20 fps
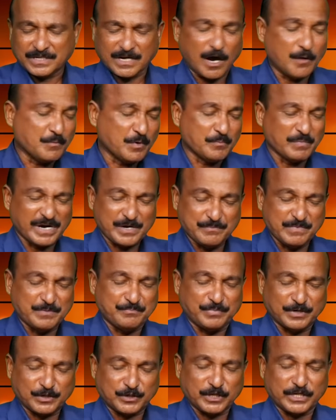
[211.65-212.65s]
நாம்
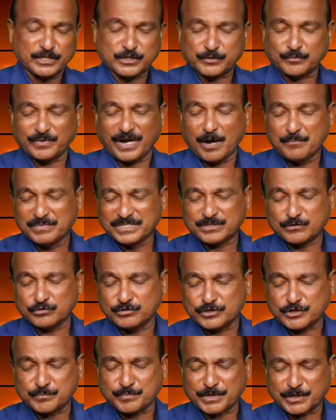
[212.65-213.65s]
மைமைப்பட்டு
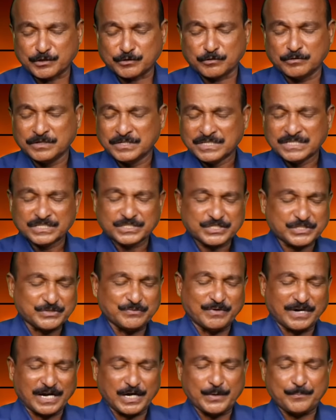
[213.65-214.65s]
இயேசு செப்பிக்கிறோம்
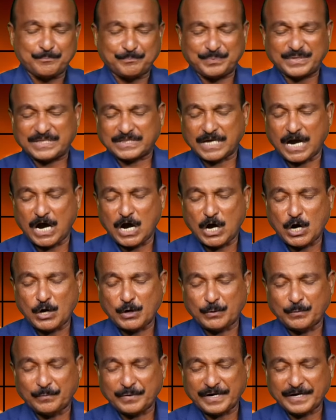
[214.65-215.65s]
சிவனில்
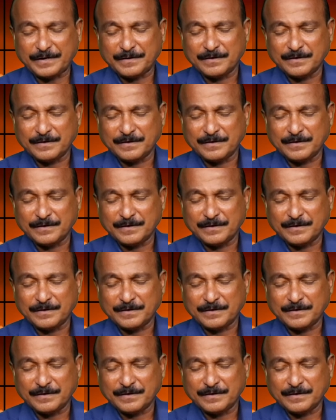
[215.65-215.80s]
பிதாவ